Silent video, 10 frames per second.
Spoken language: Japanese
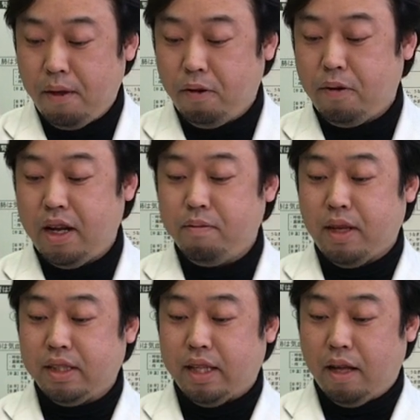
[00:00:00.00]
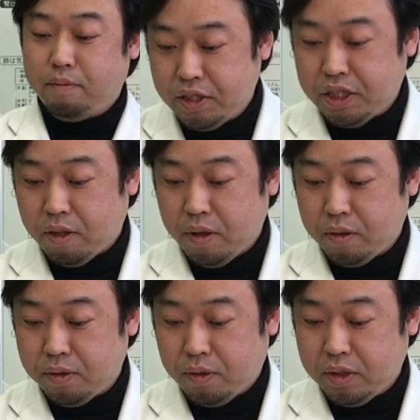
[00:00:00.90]
終わりましたそしてこれを
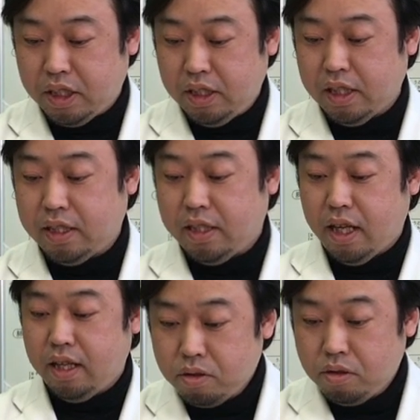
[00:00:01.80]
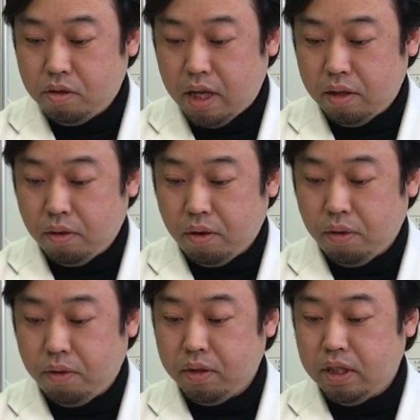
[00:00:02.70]
送信ですね5話の
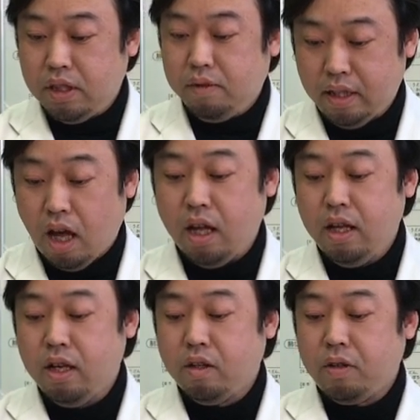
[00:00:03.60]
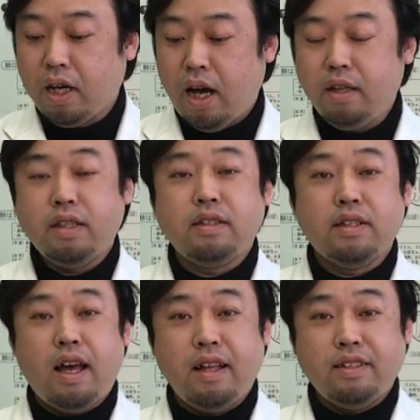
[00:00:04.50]
表示あこれ解説
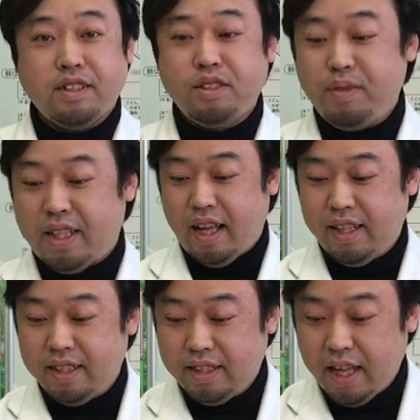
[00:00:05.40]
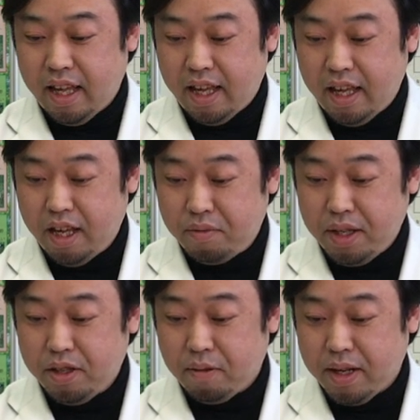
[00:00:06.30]
がつくみですね、えー、
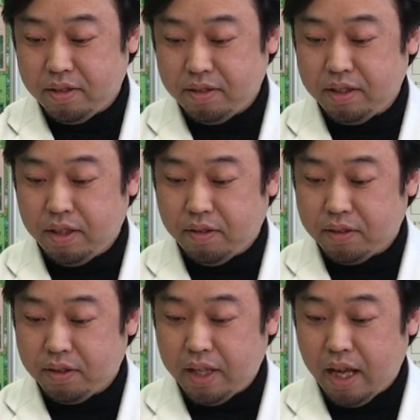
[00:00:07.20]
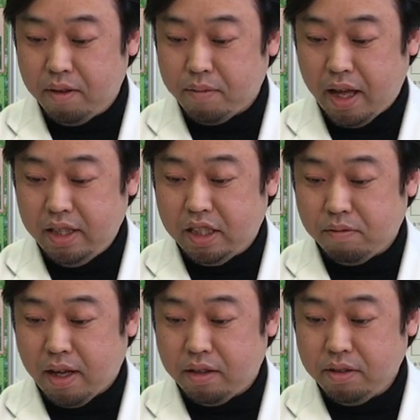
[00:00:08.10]
フィードバックっていうことで、まあ、1
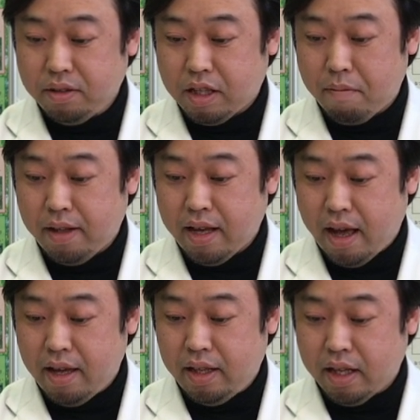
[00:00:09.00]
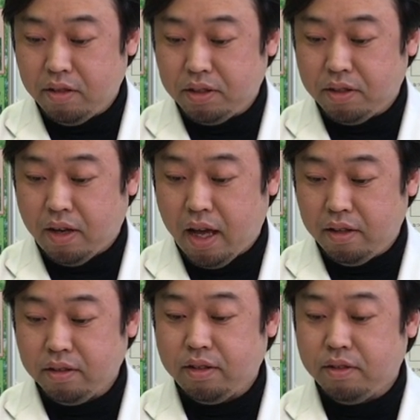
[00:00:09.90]
番のたまに肺炎になる人がい
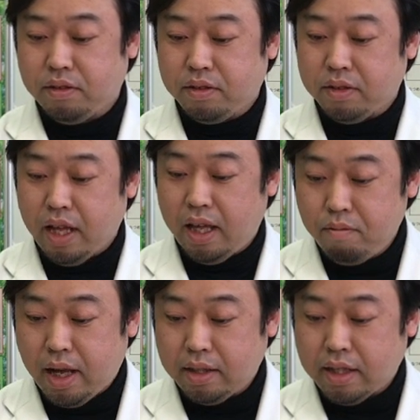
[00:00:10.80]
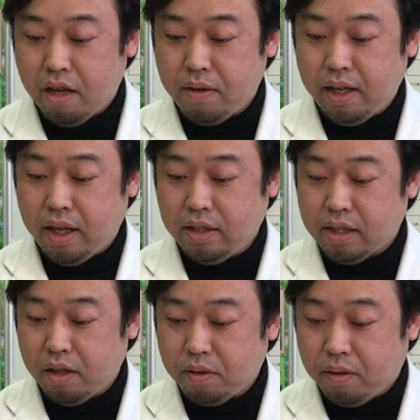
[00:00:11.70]
るっていうことで、まあ、幸い現
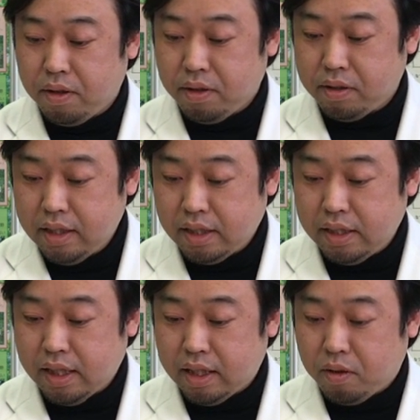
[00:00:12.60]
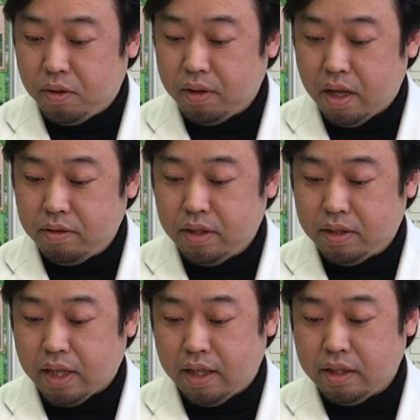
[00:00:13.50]
在のところ新型
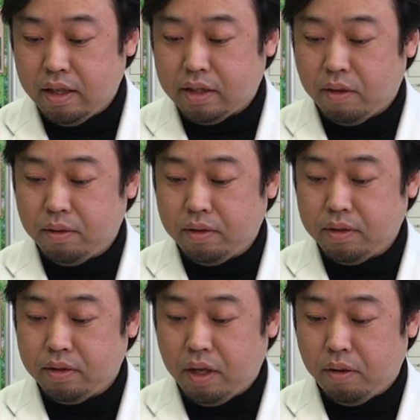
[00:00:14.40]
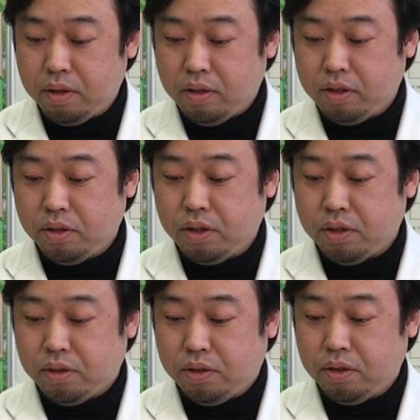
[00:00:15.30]
コロナウイルス感染はさそれほど重
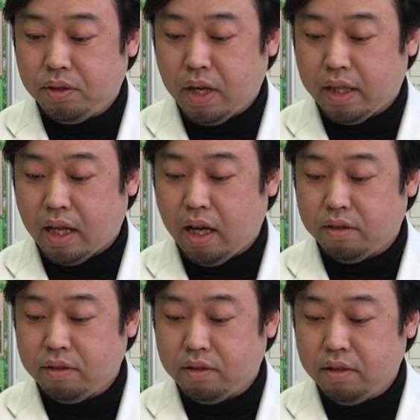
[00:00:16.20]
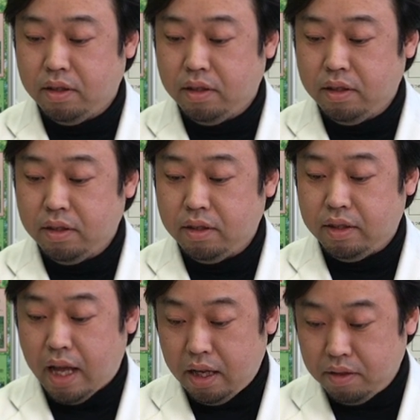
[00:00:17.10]
症度が高く
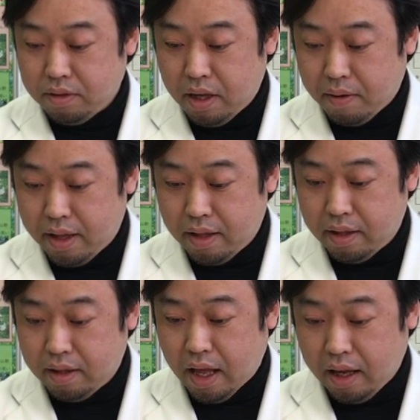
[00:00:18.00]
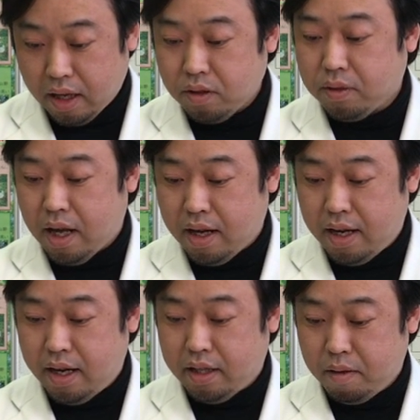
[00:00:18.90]
ないのではないかと考え
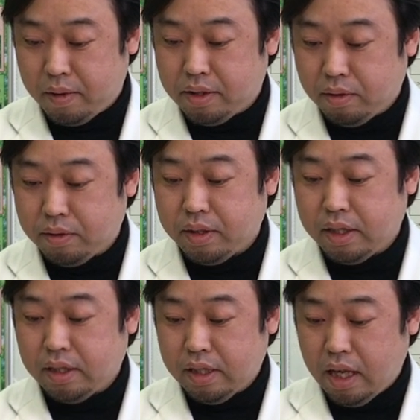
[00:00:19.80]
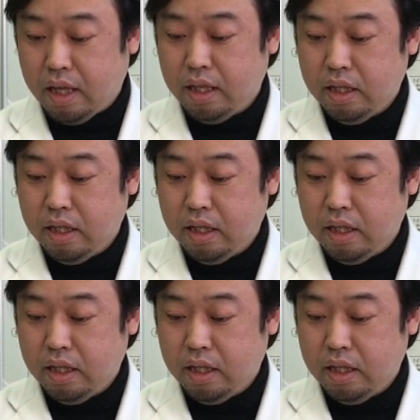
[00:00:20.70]
られていますということですね。